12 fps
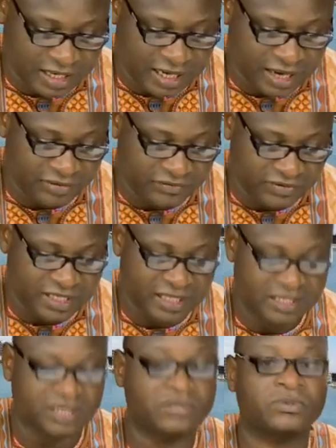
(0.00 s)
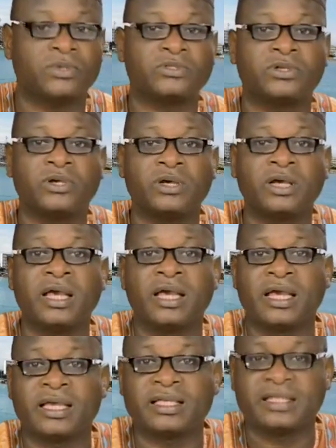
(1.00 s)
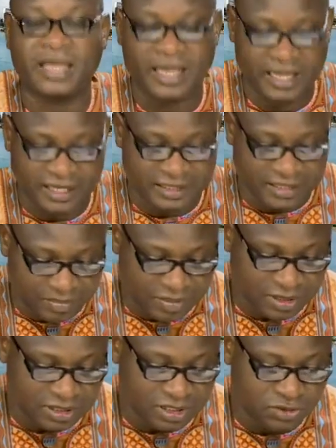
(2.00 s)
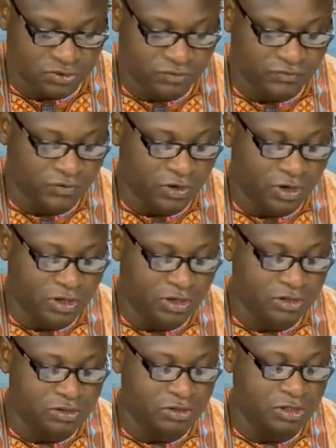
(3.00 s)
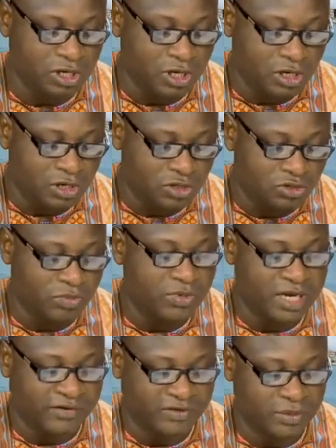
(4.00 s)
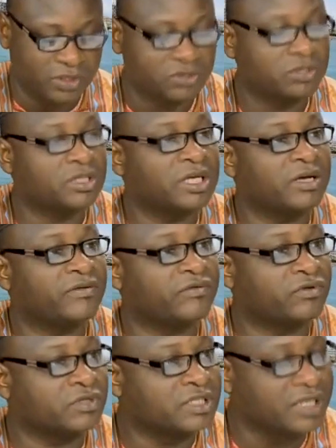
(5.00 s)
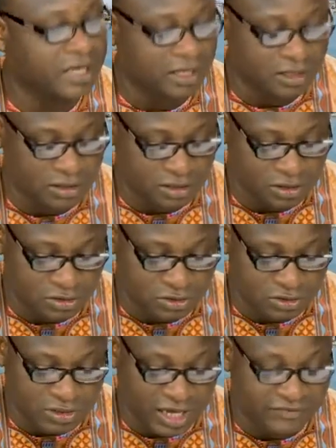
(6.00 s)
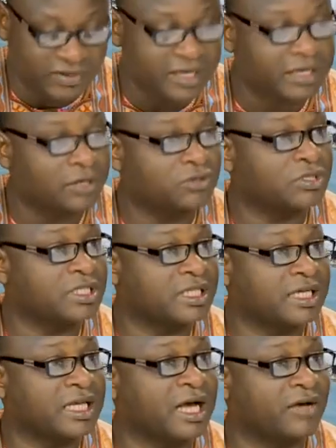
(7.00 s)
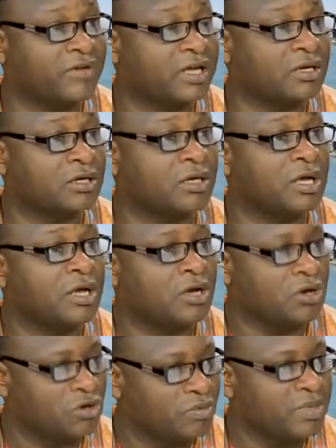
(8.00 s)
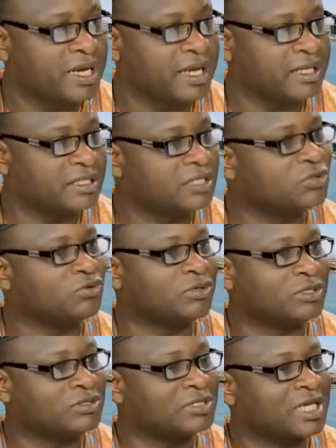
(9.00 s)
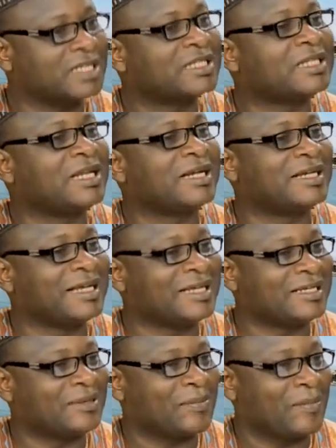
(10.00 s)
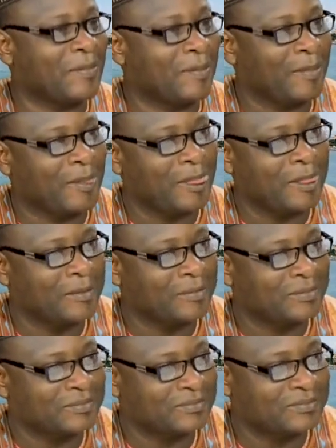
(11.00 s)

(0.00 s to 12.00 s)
à la vie des transporteurs et des apprentis chauffeurs euh, euh, depuis la fermeture des frontières d'Avec, du Nigeria avec le Bénin. Dites-nous, qu'est-ce qu'il en est il faut avouer